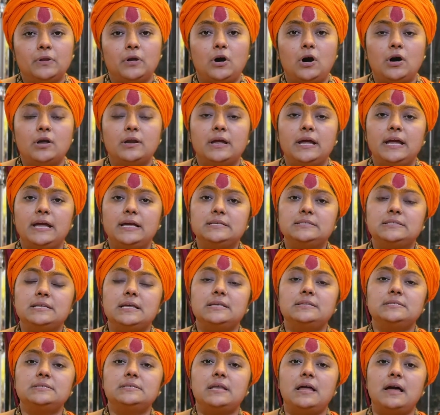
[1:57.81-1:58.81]
और
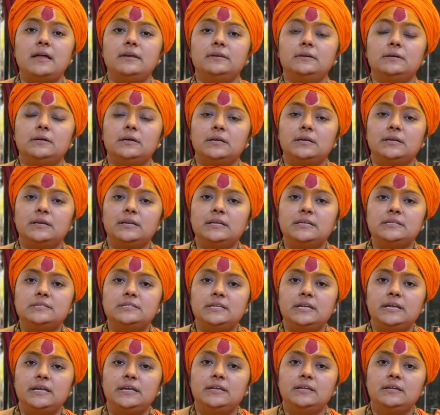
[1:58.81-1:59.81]
ऐसा स्नान करने
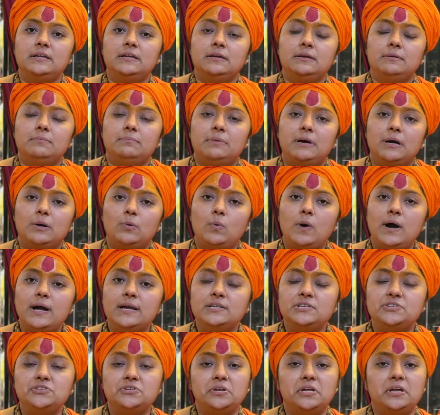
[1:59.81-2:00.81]
से
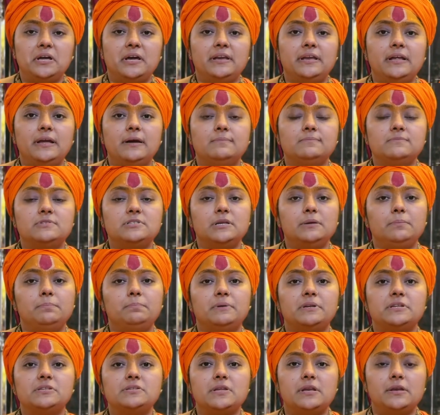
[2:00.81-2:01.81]
भगवान श्री हरि हमसे
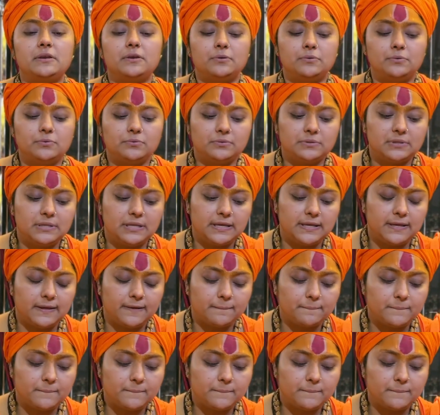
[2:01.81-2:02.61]
प्रसन्न होते हैं